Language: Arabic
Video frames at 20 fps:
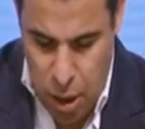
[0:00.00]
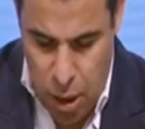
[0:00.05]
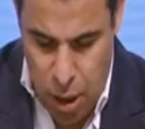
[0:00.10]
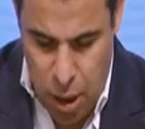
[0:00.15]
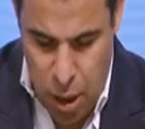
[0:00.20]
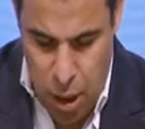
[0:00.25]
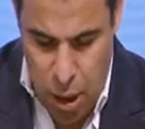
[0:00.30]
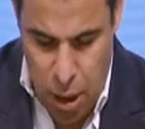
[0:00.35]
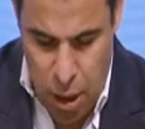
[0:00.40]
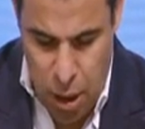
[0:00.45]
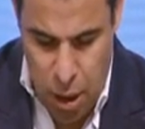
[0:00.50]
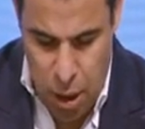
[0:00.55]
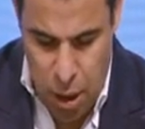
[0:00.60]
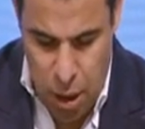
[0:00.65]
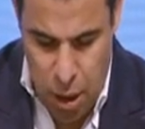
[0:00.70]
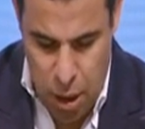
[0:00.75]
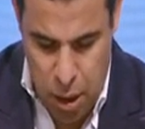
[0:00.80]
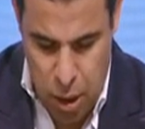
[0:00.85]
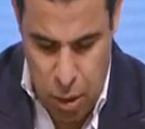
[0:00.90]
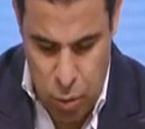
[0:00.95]

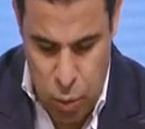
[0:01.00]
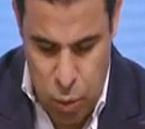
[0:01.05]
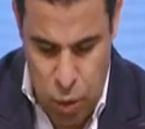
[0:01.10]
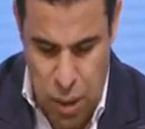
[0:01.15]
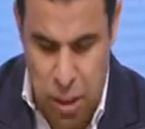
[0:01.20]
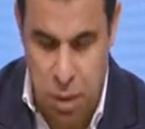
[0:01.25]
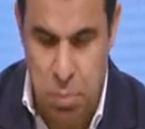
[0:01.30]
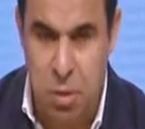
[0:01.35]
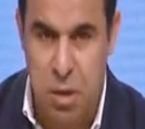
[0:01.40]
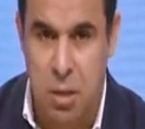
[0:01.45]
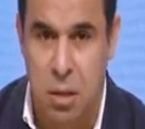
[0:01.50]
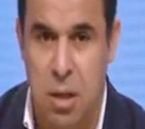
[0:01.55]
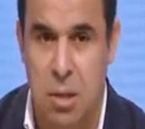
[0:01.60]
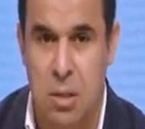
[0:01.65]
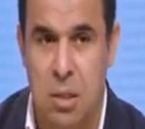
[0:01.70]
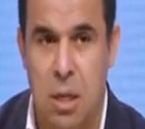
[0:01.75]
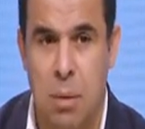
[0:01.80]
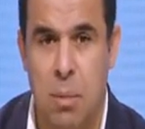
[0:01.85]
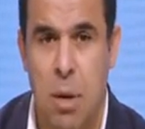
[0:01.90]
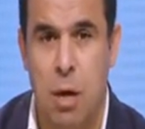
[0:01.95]
آه ودي
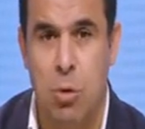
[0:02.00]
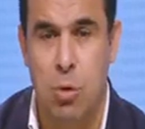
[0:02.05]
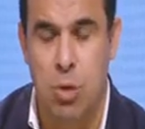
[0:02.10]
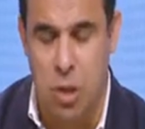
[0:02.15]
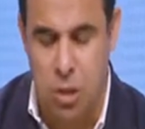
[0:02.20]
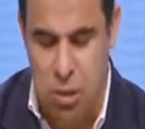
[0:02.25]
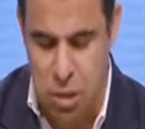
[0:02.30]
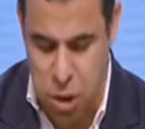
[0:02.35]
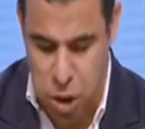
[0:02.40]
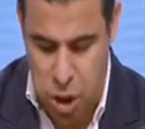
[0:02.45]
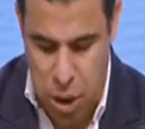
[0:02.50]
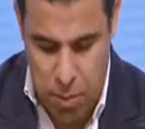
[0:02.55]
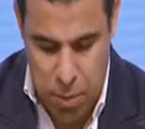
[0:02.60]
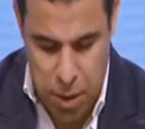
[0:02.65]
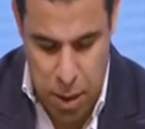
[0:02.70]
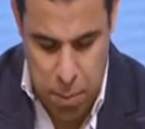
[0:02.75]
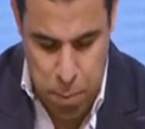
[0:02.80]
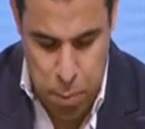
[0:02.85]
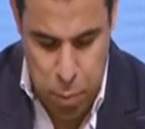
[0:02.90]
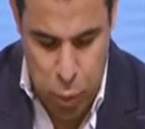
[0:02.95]
بتنظمها وزاره
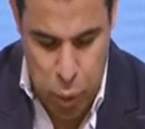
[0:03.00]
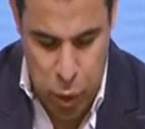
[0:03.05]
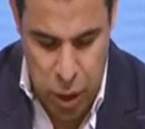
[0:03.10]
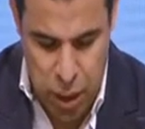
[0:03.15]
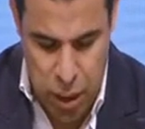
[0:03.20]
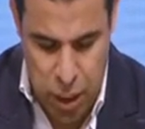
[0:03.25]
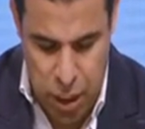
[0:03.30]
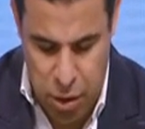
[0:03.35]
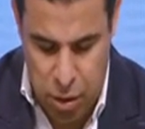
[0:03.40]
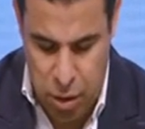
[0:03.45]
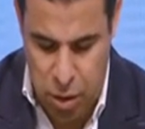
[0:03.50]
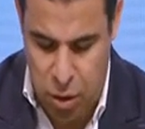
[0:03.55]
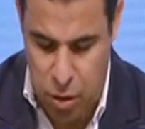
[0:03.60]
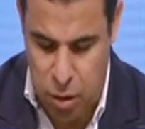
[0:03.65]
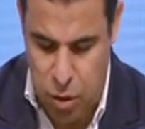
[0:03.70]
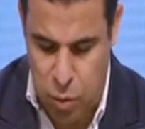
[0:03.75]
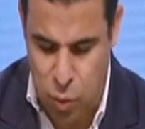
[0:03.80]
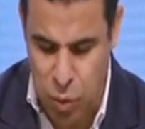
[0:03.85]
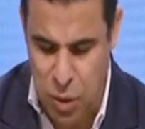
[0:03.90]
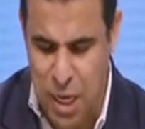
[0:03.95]
الشباب
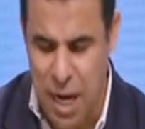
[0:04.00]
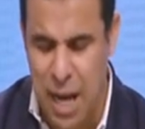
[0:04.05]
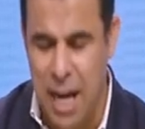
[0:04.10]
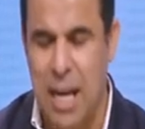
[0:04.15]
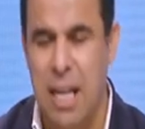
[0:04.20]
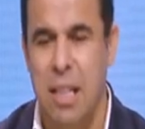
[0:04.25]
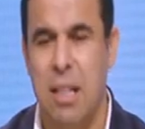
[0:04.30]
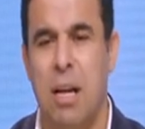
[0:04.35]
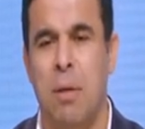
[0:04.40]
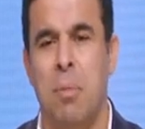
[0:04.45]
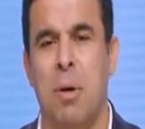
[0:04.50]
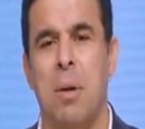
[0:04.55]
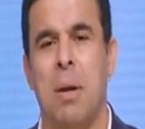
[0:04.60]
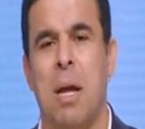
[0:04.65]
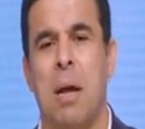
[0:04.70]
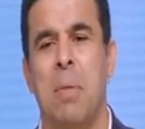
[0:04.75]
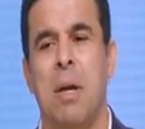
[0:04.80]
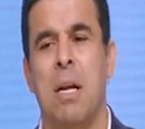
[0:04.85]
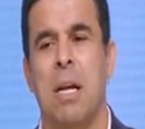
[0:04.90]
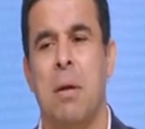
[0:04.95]
والرياضه ودي حاجات كمان
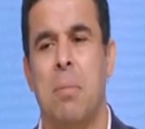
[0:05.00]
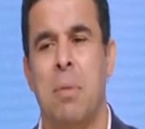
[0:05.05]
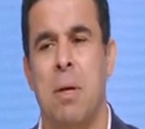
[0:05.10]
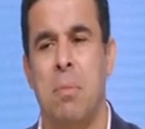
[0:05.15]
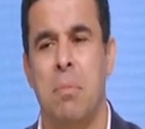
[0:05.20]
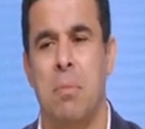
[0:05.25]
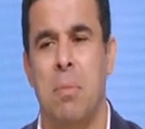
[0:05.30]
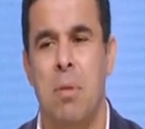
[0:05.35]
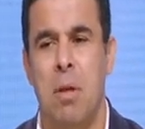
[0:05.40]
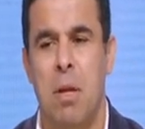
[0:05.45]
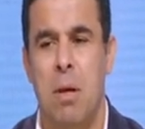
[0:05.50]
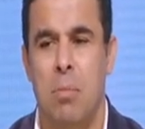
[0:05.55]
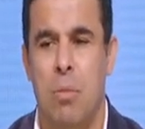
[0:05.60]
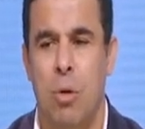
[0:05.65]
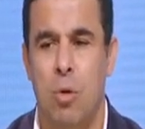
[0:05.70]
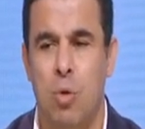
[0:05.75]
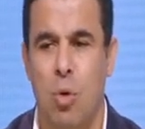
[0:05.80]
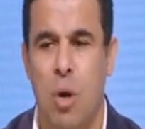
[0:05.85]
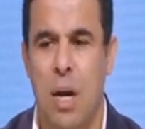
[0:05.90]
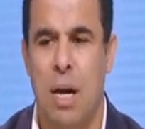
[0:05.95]
كمان كمان
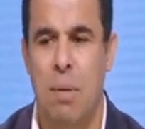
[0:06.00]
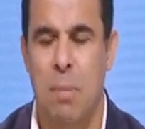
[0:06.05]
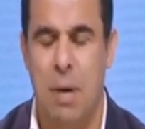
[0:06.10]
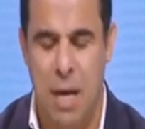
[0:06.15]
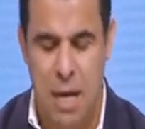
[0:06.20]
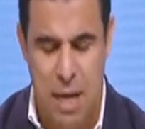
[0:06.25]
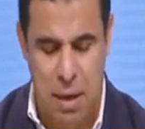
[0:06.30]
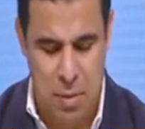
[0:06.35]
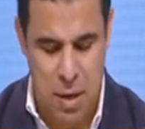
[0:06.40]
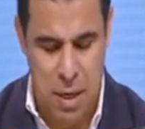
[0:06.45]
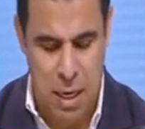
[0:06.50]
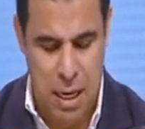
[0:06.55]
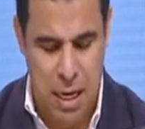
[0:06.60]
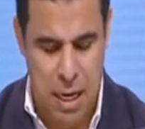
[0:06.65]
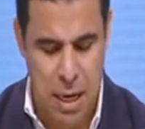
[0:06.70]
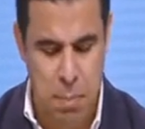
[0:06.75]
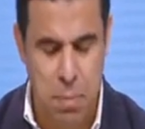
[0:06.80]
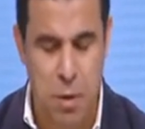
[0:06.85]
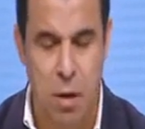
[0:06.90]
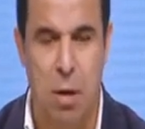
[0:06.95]
موضوع يا جماعه جماعه
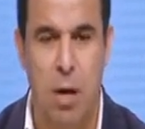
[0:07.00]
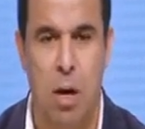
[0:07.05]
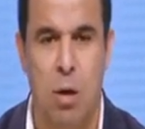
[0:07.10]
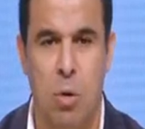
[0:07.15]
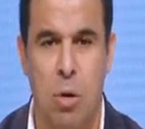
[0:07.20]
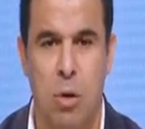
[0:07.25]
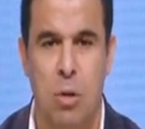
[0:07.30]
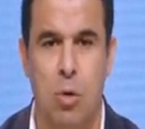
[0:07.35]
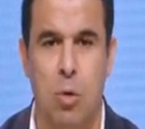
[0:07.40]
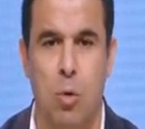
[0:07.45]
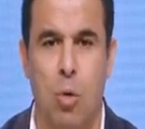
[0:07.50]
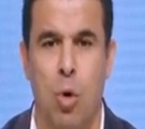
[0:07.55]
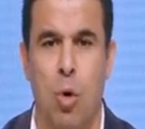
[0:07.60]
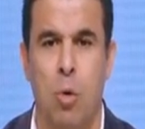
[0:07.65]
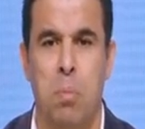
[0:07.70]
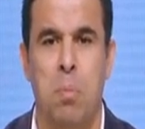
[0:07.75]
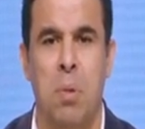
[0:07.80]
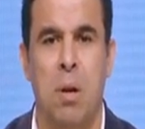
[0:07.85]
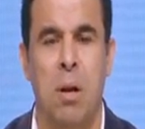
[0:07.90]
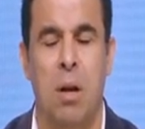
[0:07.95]
جبر الخواطر
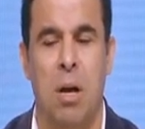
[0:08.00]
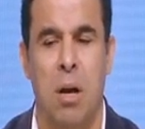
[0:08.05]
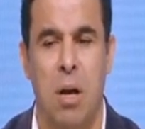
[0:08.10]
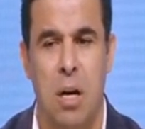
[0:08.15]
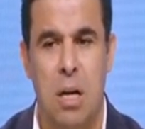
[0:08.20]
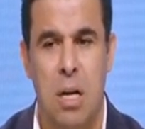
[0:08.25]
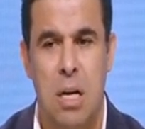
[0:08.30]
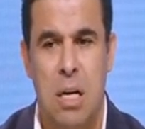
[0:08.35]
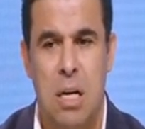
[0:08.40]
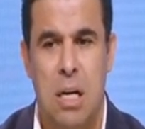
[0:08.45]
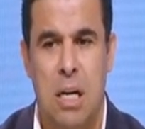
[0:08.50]
وحب آه، آه،